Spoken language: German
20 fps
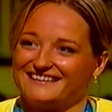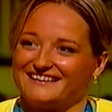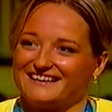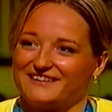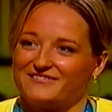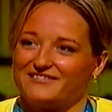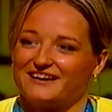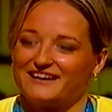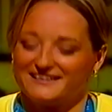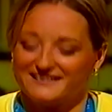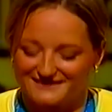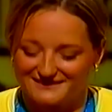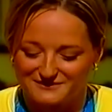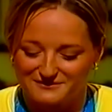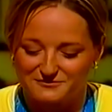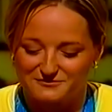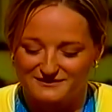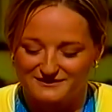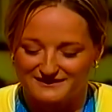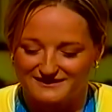ja, war Danke. ja nicht so
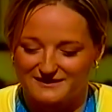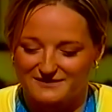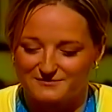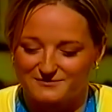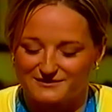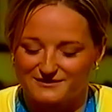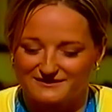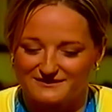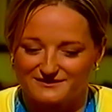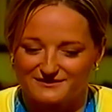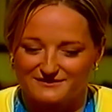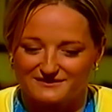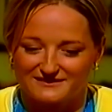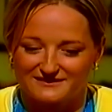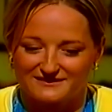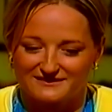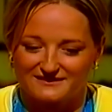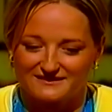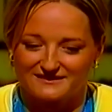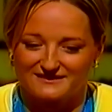gut. Ich habe heute
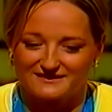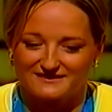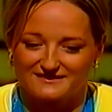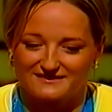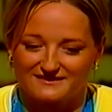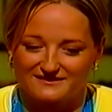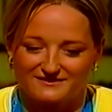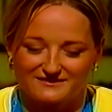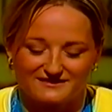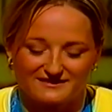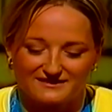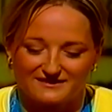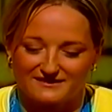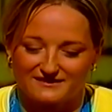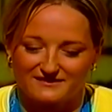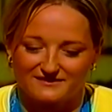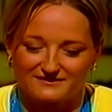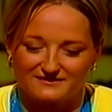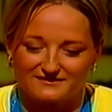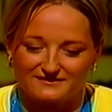schon das,
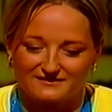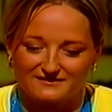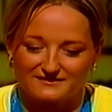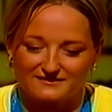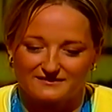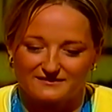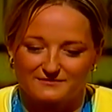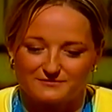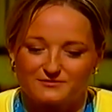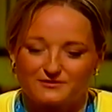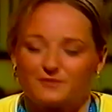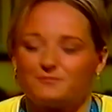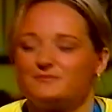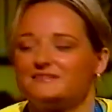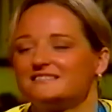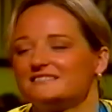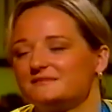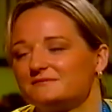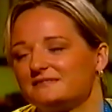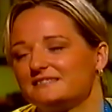äh, so ein
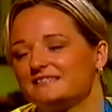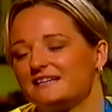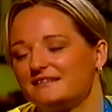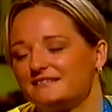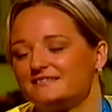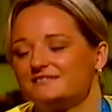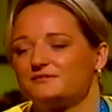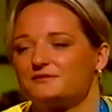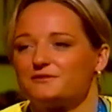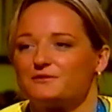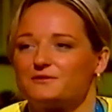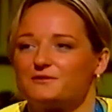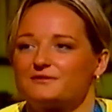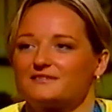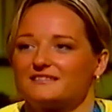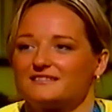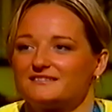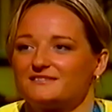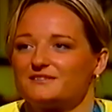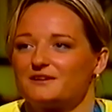bisschen mit Tennis zugeguckt,
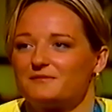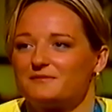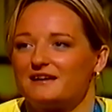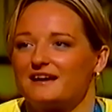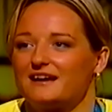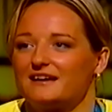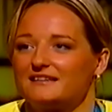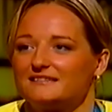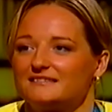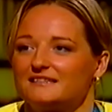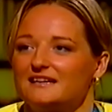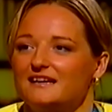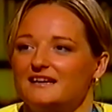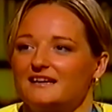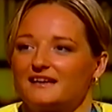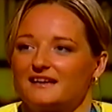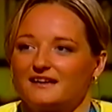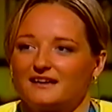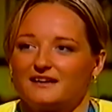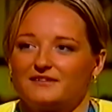also Tommy Haas
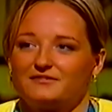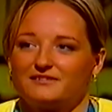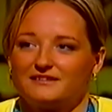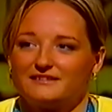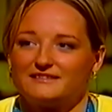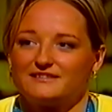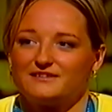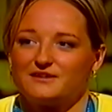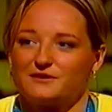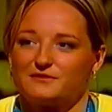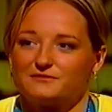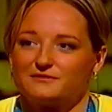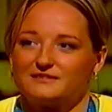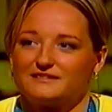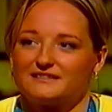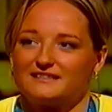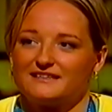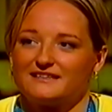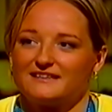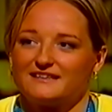gegen Kafalnikov und
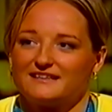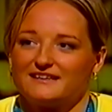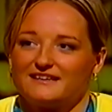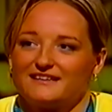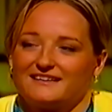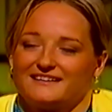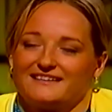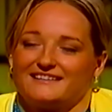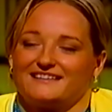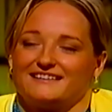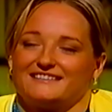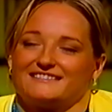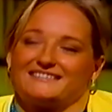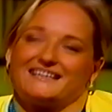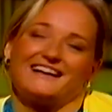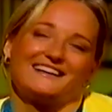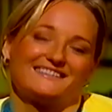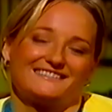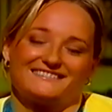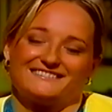
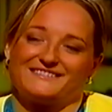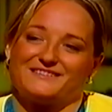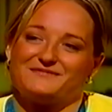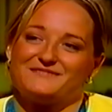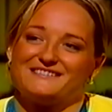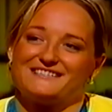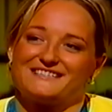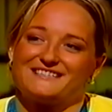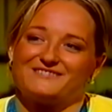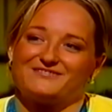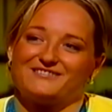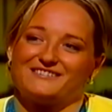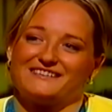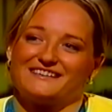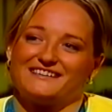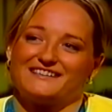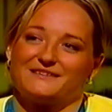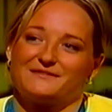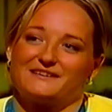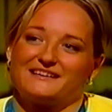schade, dass Tommy nicht gewonnen
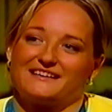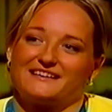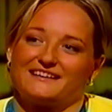hat, aber